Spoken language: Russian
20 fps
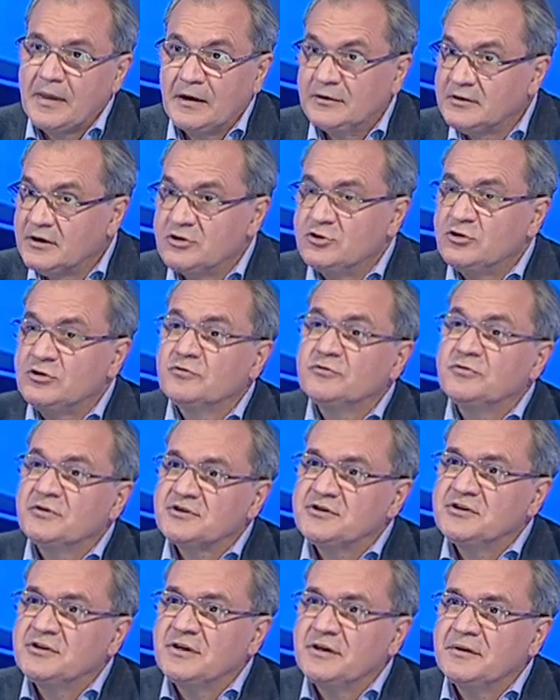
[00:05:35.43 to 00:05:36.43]
Она еще не
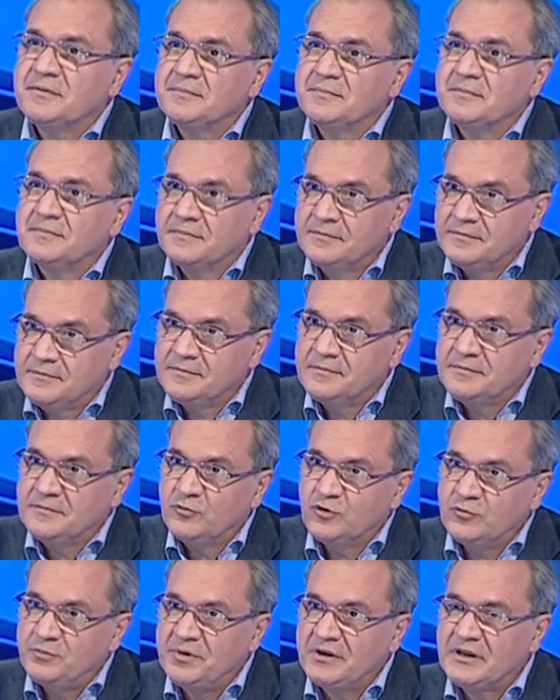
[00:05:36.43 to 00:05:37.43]
утверждена,
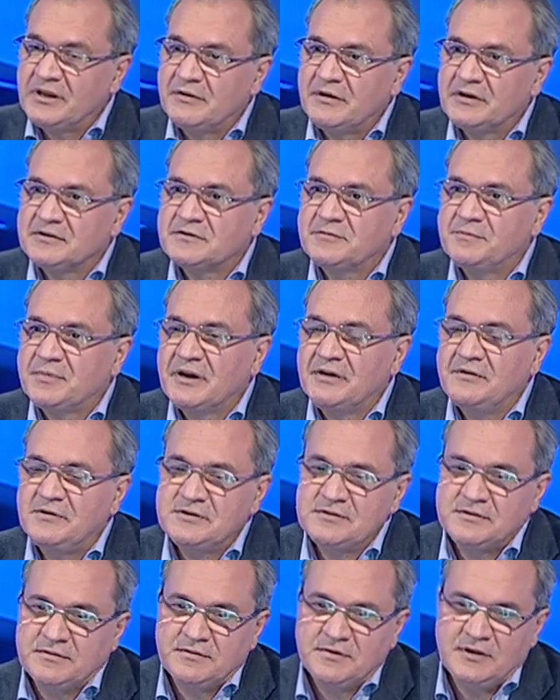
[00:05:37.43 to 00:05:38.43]
будет передаваться в
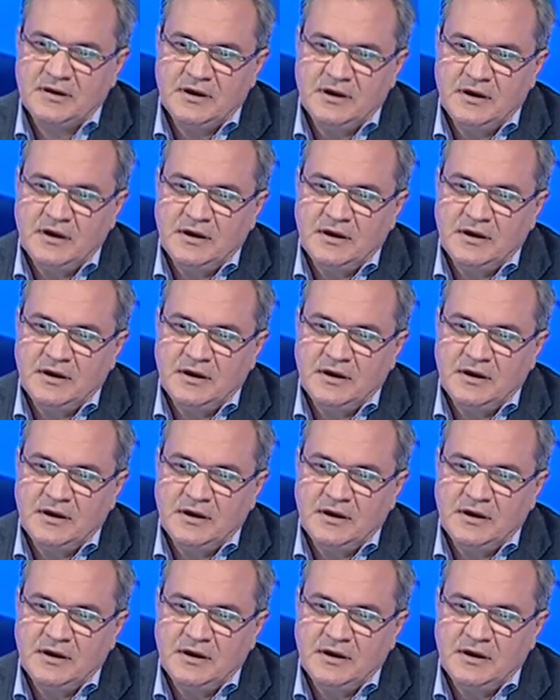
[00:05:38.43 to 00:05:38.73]
правительство.